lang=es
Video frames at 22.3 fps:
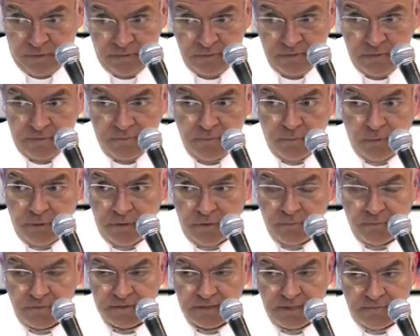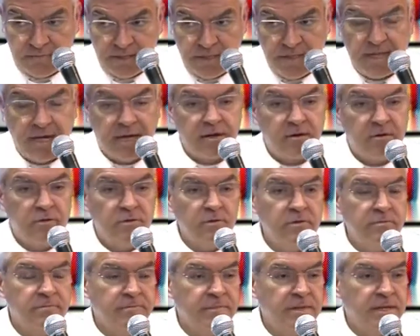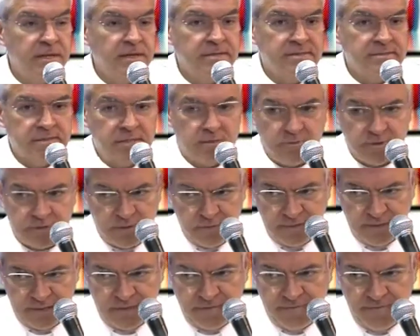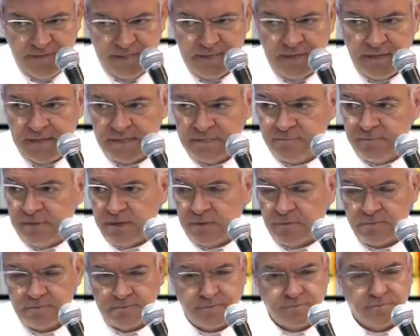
no podemos evitarlo, situaciones difíciles, pero